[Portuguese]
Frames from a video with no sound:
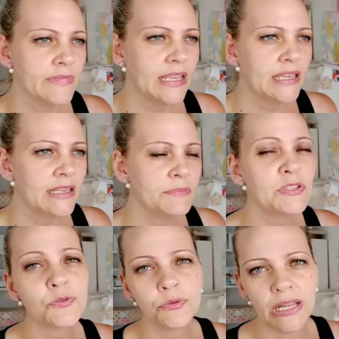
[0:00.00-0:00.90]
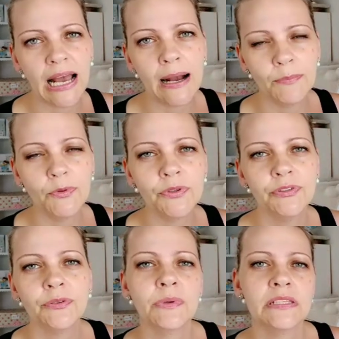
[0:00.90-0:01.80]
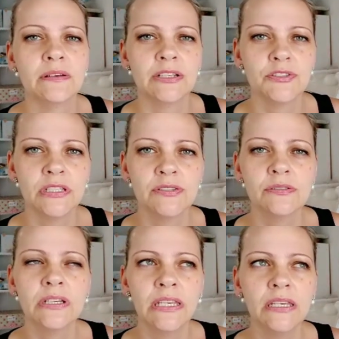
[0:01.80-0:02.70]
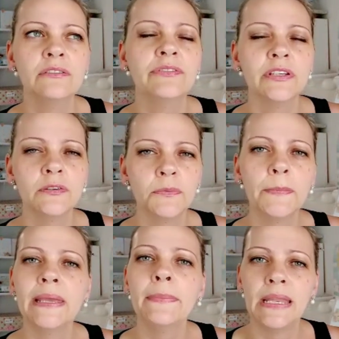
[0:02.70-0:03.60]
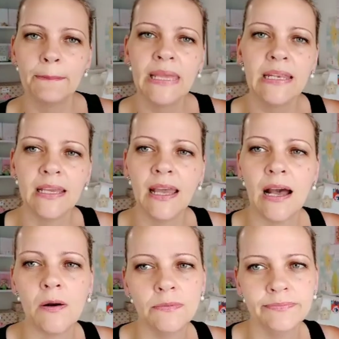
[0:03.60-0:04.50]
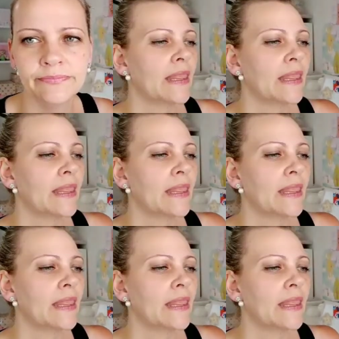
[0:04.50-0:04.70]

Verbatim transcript: é, misturar muito, mas eu acho que isso cria um vínculo bem, bem legal.